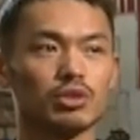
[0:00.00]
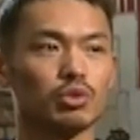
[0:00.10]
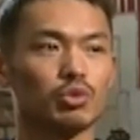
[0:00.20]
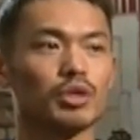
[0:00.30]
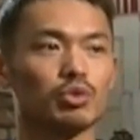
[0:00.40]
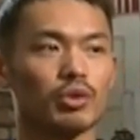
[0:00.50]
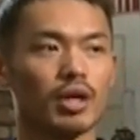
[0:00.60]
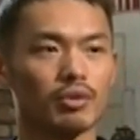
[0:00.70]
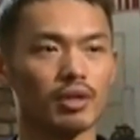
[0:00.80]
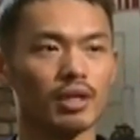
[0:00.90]
或者是就退
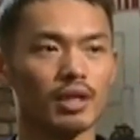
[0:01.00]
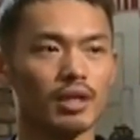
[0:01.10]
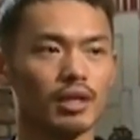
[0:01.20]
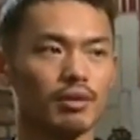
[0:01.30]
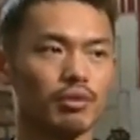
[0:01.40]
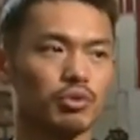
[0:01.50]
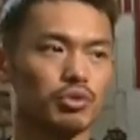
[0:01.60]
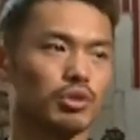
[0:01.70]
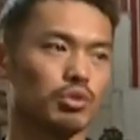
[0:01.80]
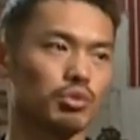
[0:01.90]
出国家队了。
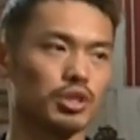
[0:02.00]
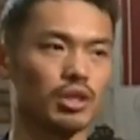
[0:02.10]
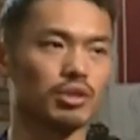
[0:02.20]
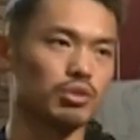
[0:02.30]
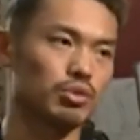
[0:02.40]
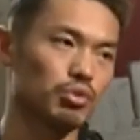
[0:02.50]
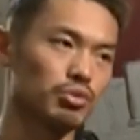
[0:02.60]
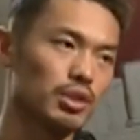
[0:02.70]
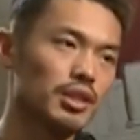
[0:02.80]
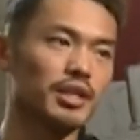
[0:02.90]
因为我觉得从小
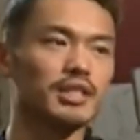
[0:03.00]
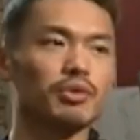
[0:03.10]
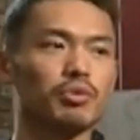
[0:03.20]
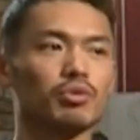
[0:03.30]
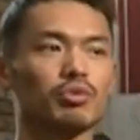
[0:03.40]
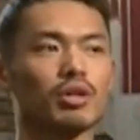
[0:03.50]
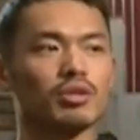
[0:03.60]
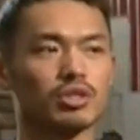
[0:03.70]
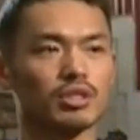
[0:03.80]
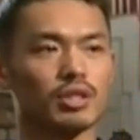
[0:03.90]
从事任何一项运
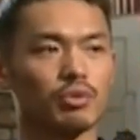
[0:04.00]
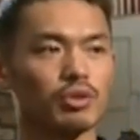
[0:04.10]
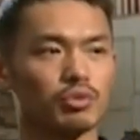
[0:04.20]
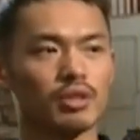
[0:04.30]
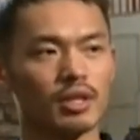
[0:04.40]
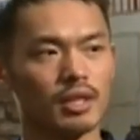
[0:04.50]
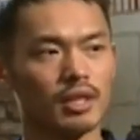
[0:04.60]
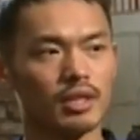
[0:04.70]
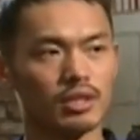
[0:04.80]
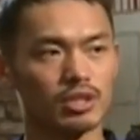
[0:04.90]
动到你实现冠
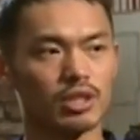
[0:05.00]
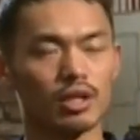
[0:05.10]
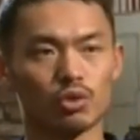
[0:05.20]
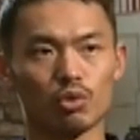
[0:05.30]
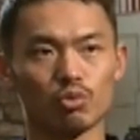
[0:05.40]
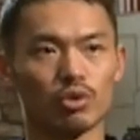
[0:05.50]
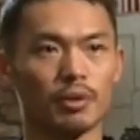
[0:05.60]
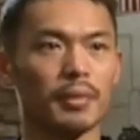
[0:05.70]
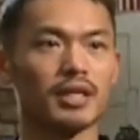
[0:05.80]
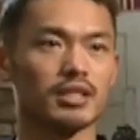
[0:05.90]
军是很
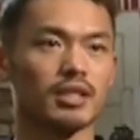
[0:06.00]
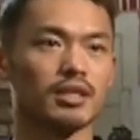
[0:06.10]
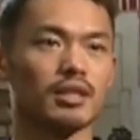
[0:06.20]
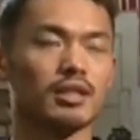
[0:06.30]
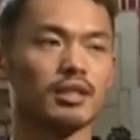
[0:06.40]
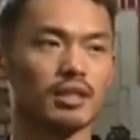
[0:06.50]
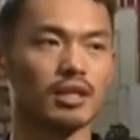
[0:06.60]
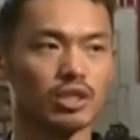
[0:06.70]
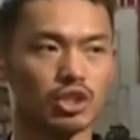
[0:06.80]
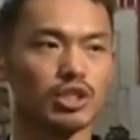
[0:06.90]
痛苦、很漫长的。
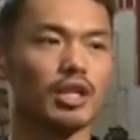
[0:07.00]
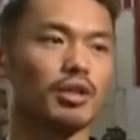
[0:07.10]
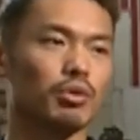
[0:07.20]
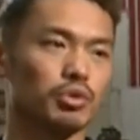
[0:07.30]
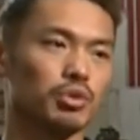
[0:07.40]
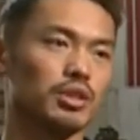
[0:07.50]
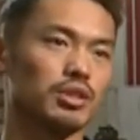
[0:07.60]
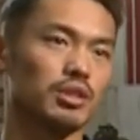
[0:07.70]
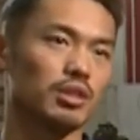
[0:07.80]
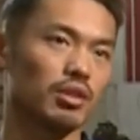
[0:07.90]
当你实现了以后，我
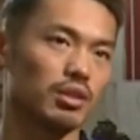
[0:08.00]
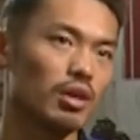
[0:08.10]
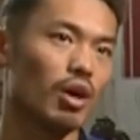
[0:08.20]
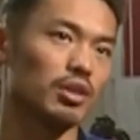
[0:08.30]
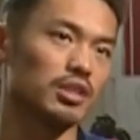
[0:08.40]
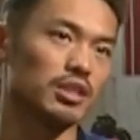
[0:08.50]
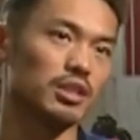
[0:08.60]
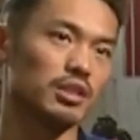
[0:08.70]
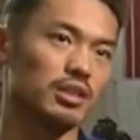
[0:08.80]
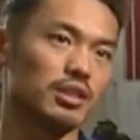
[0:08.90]
觉得要更好
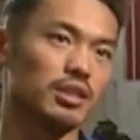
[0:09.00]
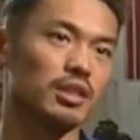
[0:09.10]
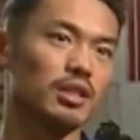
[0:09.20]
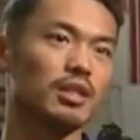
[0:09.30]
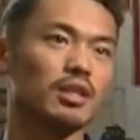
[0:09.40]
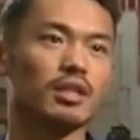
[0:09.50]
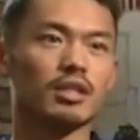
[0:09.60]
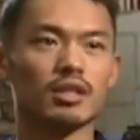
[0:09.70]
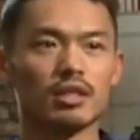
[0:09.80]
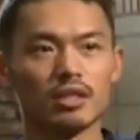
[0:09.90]
的经营自己，更好的
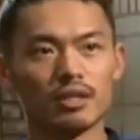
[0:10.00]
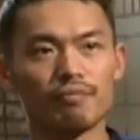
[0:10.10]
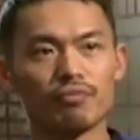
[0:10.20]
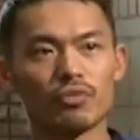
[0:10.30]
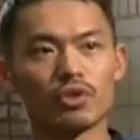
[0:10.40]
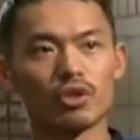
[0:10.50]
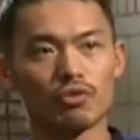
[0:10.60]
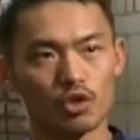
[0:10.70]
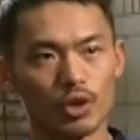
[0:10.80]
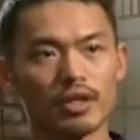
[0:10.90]
就是经营、去
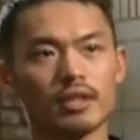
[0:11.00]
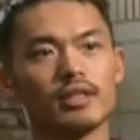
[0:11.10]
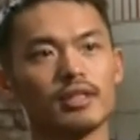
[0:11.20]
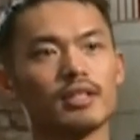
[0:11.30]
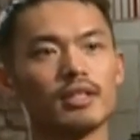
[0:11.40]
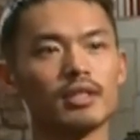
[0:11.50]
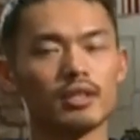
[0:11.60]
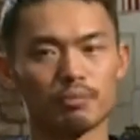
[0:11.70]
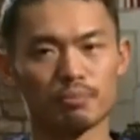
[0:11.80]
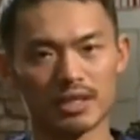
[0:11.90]
发挥，对对
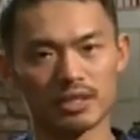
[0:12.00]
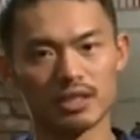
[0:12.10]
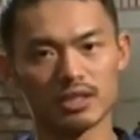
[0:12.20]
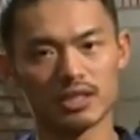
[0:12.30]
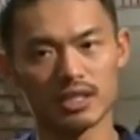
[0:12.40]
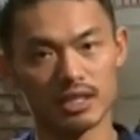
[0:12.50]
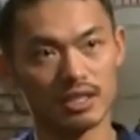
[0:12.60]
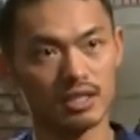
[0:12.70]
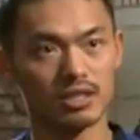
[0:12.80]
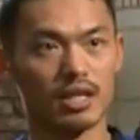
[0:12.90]
吧？让你把自己的职业
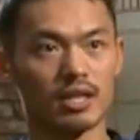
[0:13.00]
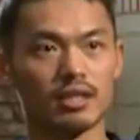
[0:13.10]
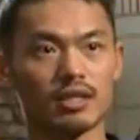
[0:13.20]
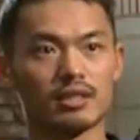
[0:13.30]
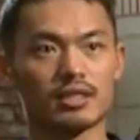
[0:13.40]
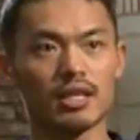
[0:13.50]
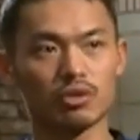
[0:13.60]
生涯延得更长。